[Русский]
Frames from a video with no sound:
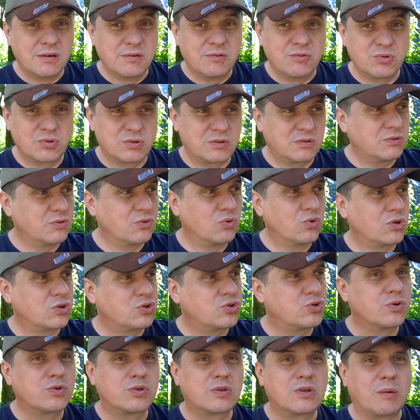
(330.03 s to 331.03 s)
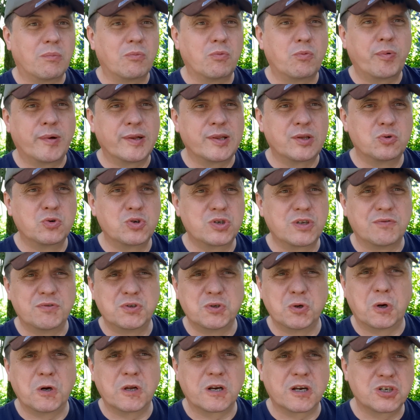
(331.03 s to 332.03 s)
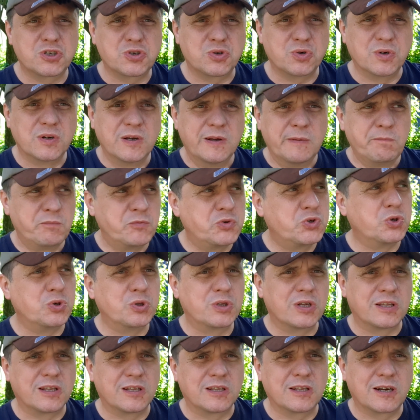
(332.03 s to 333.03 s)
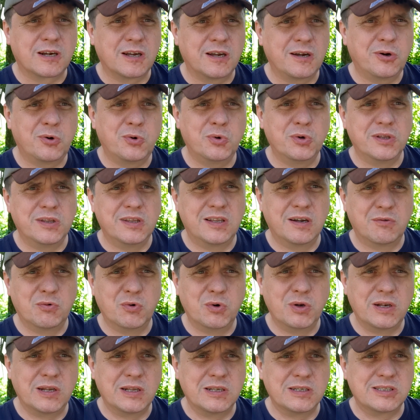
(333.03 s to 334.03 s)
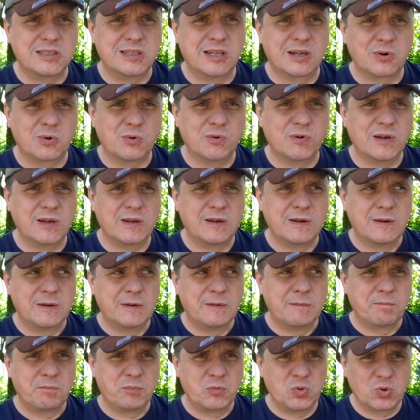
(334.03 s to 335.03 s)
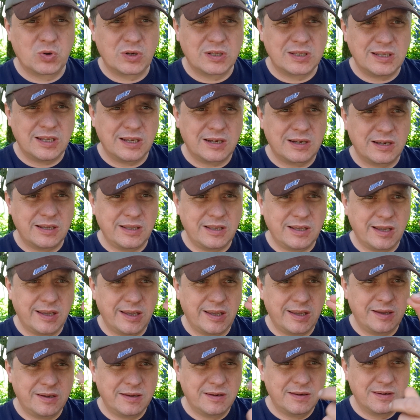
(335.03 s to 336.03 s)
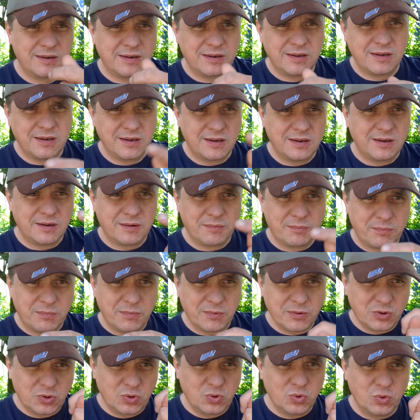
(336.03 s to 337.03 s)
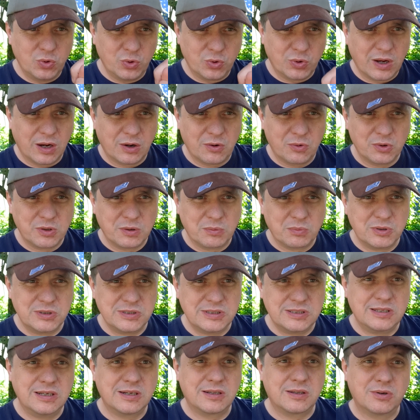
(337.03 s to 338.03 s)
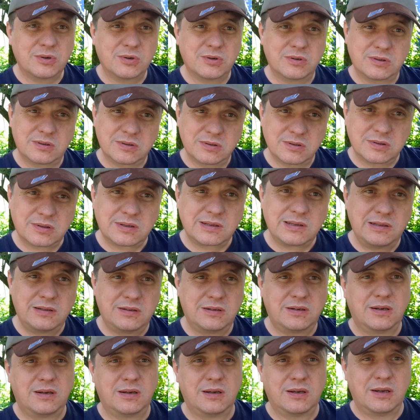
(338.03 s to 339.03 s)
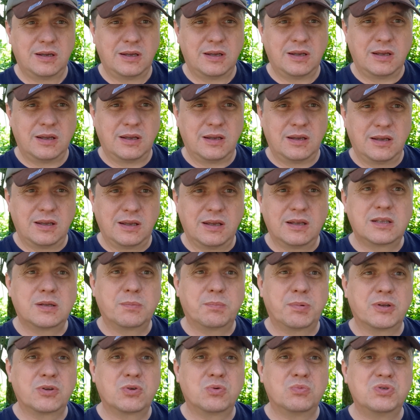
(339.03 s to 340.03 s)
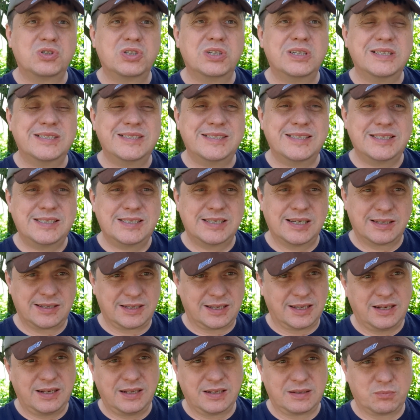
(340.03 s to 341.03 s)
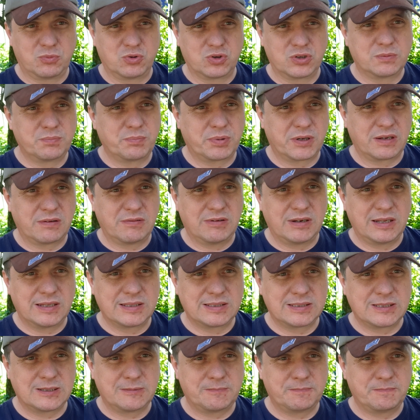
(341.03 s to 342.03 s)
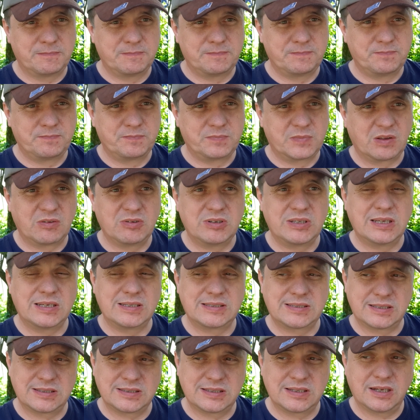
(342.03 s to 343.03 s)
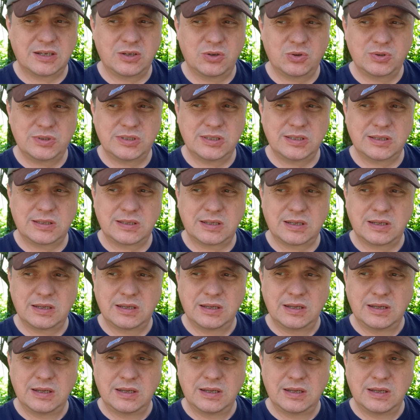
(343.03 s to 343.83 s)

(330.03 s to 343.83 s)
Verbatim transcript: Вот, ну, а что там, у подружки все хорошо. что это она такая ходит, довольная, здоровая? Ну-ка, дай-ка я ей дулю какую-нибудь сделаю. И это потом через десятки лет может проявляться. Вы не осознаете это.